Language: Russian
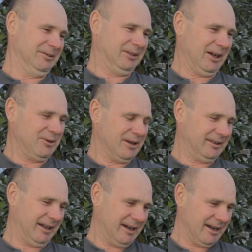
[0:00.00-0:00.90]
такой,
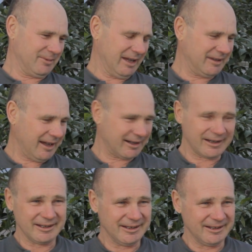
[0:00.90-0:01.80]
такая у меня
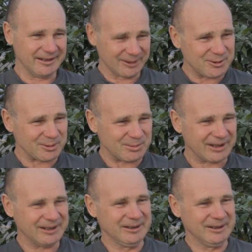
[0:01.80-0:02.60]
тяга и хобби.